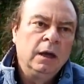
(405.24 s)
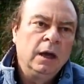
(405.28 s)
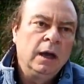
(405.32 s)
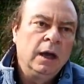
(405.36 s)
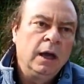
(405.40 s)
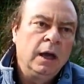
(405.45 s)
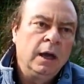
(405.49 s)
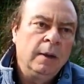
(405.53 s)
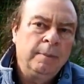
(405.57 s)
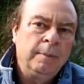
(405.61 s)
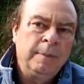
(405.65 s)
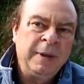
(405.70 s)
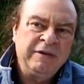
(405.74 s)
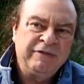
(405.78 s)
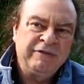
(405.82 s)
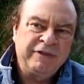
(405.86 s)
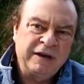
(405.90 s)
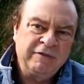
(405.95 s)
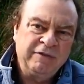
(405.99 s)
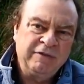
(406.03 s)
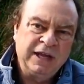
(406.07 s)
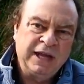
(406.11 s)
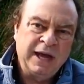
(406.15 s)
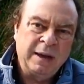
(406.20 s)
Eh, per
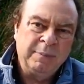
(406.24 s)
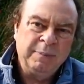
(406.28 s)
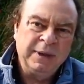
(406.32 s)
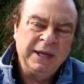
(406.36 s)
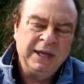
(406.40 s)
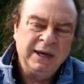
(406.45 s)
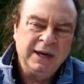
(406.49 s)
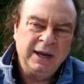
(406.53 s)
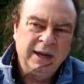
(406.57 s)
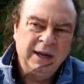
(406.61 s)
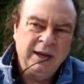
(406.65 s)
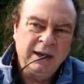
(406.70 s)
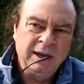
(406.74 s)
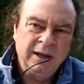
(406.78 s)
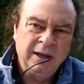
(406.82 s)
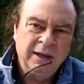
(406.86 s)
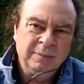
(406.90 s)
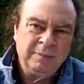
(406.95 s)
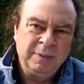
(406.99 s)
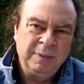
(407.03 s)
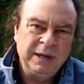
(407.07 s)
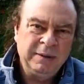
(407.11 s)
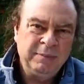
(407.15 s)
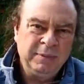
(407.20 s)
farvi capire
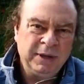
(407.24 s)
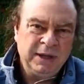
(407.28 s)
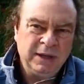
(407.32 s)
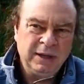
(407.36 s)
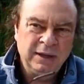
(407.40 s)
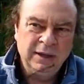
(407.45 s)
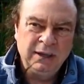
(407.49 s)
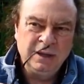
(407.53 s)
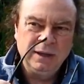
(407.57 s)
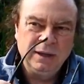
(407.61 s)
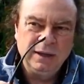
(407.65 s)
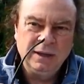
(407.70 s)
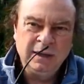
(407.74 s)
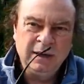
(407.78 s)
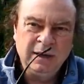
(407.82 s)
i primi,